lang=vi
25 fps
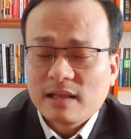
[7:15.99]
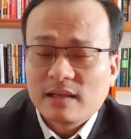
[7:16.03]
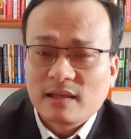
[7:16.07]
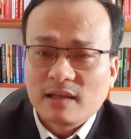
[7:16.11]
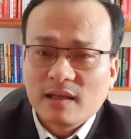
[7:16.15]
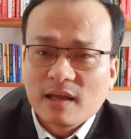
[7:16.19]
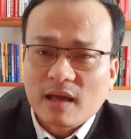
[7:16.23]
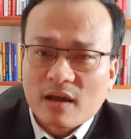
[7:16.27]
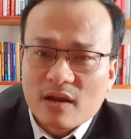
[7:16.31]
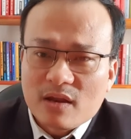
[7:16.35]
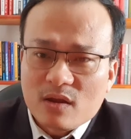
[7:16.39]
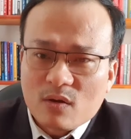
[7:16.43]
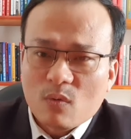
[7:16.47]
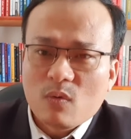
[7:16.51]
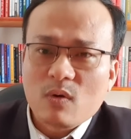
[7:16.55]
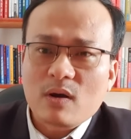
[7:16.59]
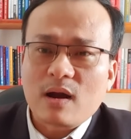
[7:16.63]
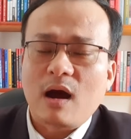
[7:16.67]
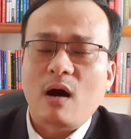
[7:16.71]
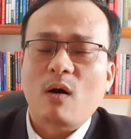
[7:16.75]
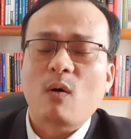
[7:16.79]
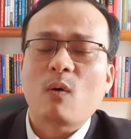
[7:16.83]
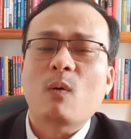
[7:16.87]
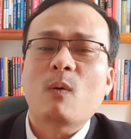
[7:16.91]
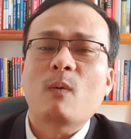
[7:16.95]
thì cái nhu
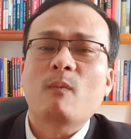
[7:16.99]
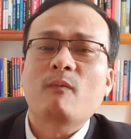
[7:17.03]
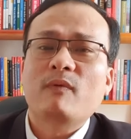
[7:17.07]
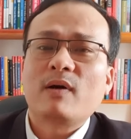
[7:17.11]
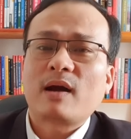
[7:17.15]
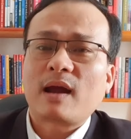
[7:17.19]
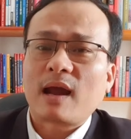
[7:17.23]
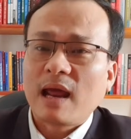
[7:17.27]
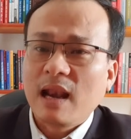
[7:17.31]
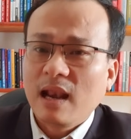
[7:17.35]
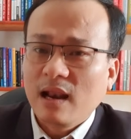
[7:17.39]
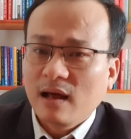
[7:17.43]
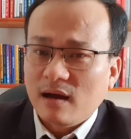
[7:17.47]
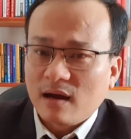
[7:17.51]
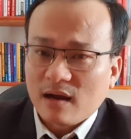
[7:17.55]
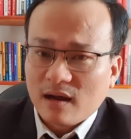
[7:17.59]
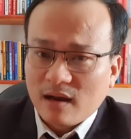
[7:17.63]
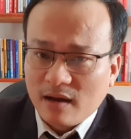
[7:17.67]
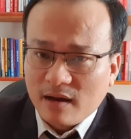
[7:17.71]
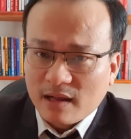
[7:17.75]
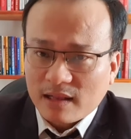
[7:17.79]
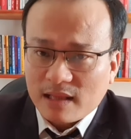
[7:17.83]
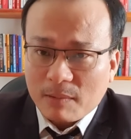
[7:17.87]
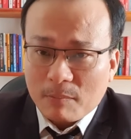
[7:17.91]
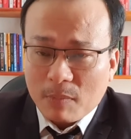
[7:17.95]
cầu và cái lượng
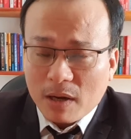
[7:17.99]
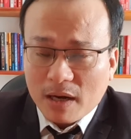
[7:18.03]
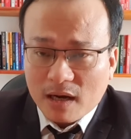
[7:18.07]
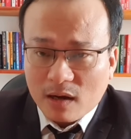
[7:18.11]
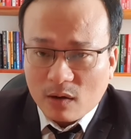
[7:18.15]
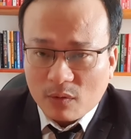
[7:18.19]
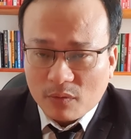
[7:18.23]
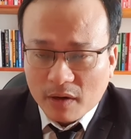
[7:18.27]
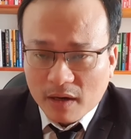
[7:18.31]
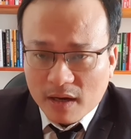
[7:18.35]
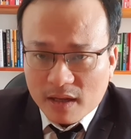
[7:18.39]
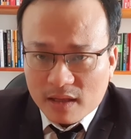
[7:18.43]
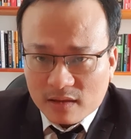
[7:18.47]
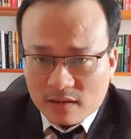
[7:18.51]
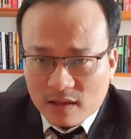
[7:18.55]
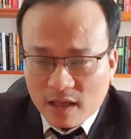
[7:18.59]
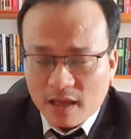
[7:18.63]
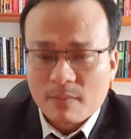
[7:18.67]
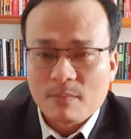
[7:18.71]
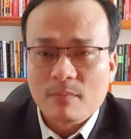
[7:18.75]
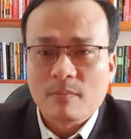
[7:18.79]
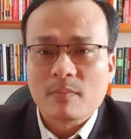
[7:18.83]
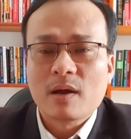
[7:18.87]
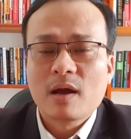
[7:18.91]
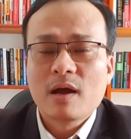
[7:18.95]
người ta bắt đầu đi
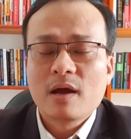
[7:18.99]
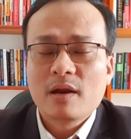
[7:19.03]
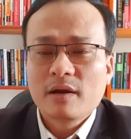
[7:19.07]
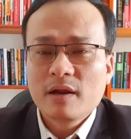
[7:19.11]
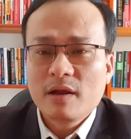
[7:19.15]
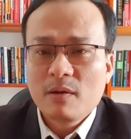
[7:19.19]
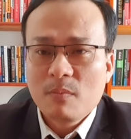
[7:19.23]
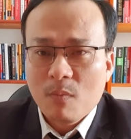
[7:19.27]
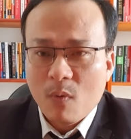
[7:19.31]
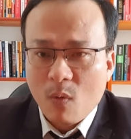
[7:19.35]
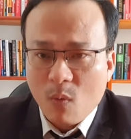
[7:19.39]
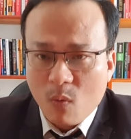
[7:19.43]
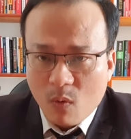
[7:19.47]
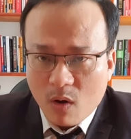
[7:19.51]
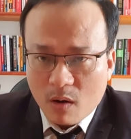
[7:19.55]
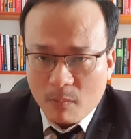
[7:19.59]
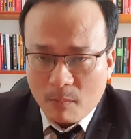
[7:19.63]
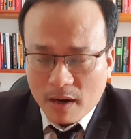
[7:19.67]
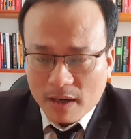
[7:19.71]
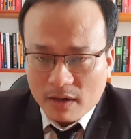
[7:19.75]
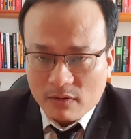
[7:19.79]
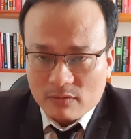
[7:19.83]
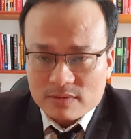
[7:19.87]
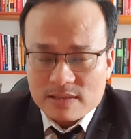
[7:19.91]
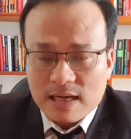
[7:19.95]
tìm đi mua
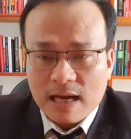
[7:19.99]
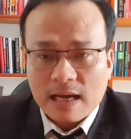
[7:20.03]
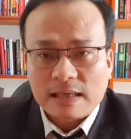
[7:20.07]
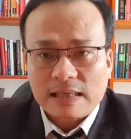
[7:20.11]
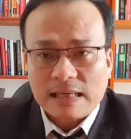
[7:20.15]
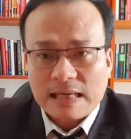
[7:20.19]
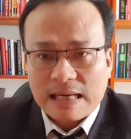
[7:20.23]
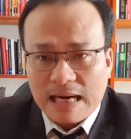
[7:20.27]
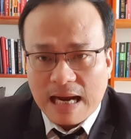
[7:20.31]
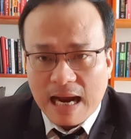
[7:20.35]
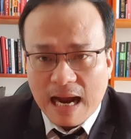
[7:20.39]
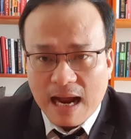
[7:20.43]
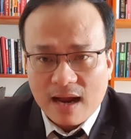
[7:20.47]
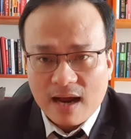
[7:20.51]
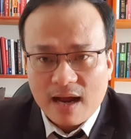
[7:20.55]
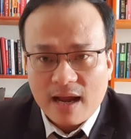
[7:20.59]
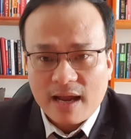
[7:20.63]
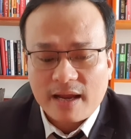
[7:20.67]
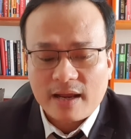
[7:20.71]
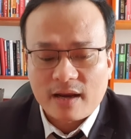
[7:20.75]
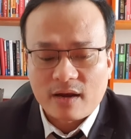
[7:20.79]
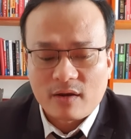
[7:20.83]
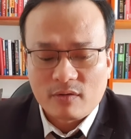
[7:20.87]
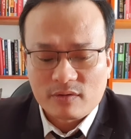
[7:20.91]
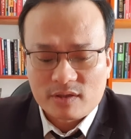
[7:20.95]
bất động sản càng
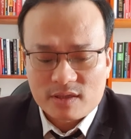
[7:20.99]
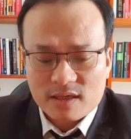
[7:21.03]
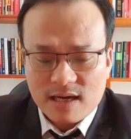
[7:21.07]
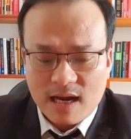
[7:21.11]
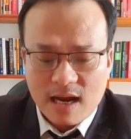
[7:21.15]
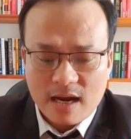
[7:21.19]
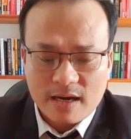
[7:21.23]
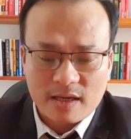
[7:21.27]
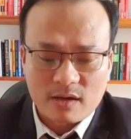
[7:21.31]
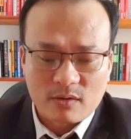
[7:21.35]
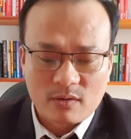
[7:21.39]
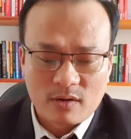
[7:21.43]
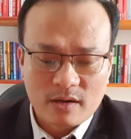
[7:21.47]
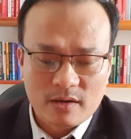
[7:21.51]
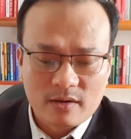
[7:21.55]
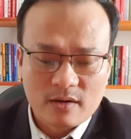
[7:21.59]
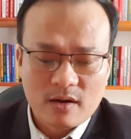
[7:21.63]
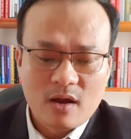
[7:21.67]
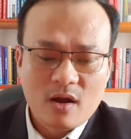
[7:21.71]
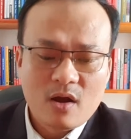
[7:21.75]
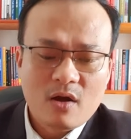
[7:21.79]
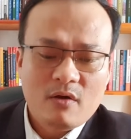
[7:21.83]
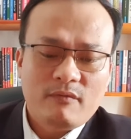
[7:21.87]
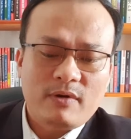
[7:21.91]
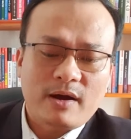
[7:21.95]
ngày nó sẽ càng nhiều hơn
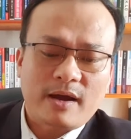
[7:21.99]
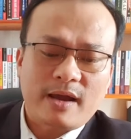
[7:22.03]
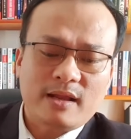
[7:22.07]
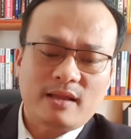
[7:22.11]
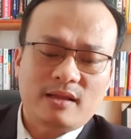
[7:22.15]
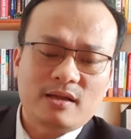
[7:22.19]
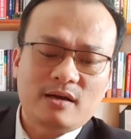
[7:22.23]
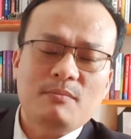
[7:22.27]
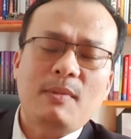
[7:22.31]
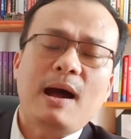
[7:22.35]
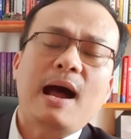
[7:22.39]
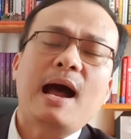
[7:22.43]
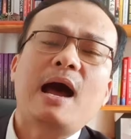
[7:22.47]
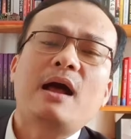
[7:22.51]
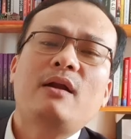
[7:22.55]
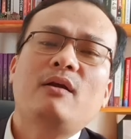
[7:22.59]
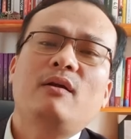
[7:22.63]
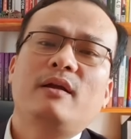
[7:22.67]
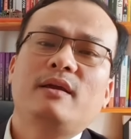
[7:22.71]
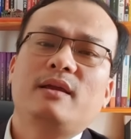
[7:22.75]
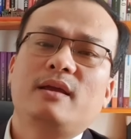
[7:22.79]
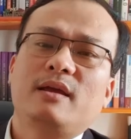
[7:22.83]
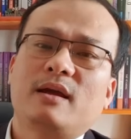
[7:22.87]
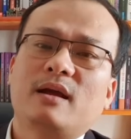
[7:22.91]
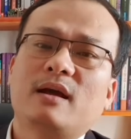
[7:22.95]
và cái thứ ba đó
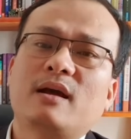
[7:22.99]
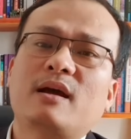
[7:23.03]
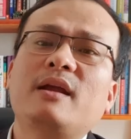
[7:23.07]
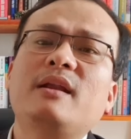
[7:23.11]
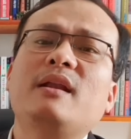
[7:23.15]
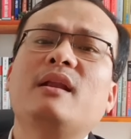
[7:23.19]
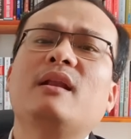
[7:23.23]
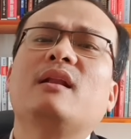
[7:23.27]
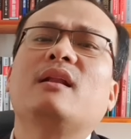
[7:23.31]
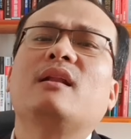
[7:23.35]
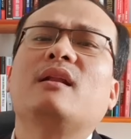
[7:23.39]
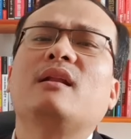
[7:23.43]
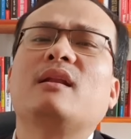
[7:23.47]
là gì cái